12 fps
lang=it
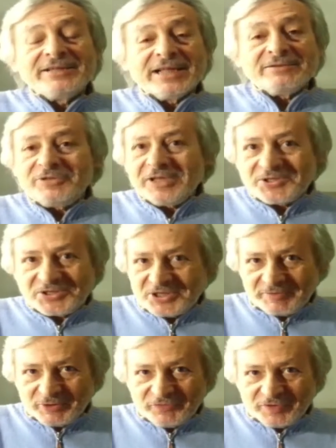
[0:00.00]

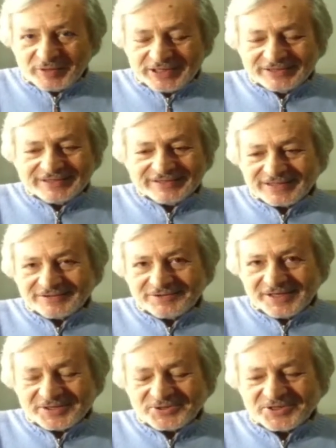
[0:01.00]
Tantissimi ovviamente,
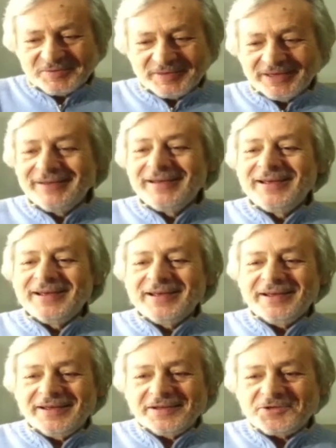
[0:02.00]
tantissimi
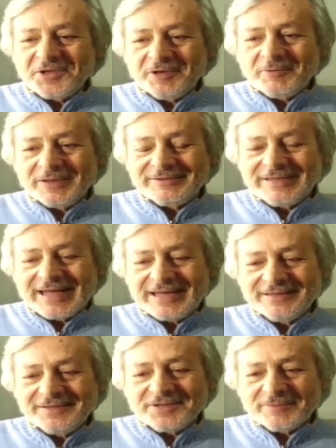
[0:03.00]
eh, in 50
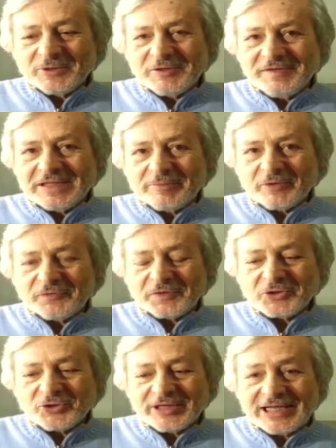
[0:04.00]
anni diciamo, di vita
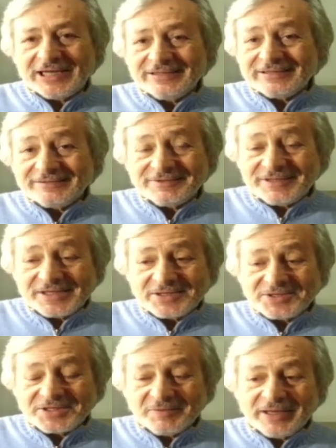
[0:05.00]
professionale
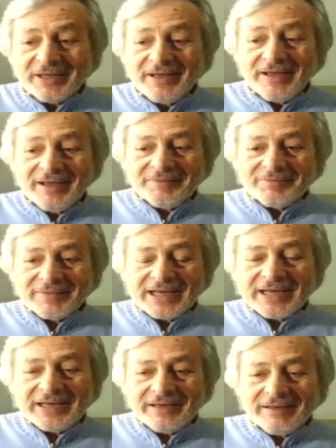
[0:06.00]
tantissimi,
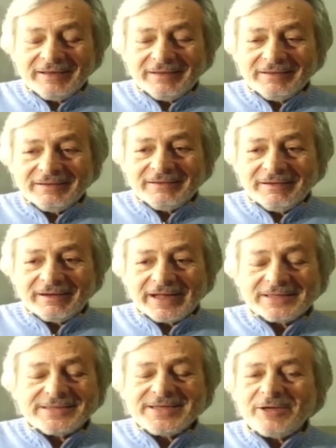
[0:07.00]
ma eh, il
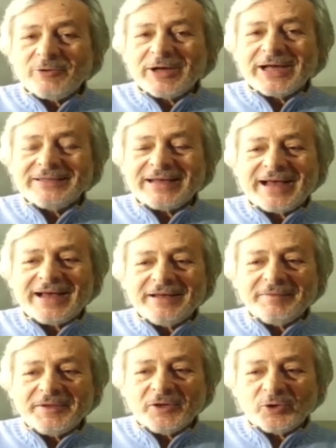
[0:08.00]
ragazzino a
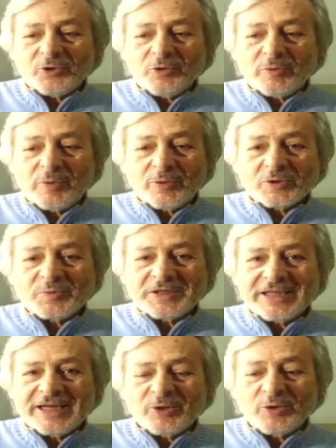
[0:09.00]
Catania, mi ricordo proprio uno
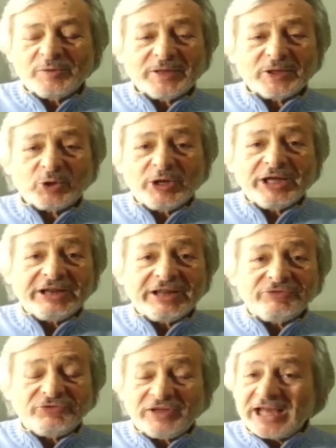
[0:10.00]
spettacolo di Patroni
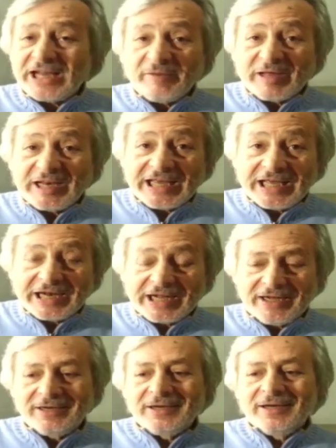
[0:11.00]
Griffi, Anima
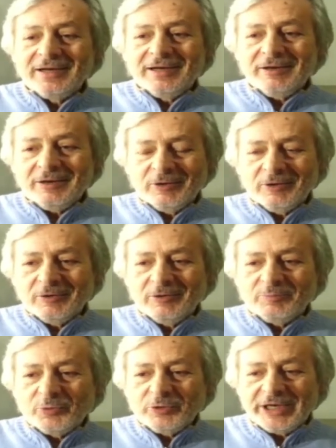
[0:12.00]
Nera, eh,
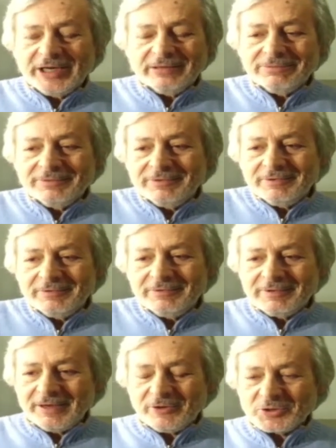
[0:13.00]
oppure
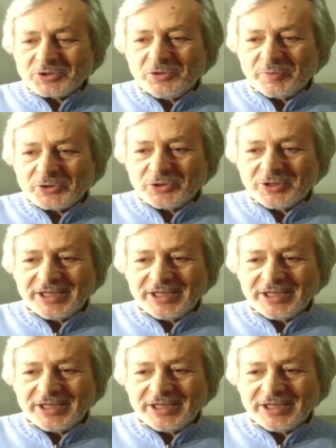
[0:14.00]
eh, che cosa ti posso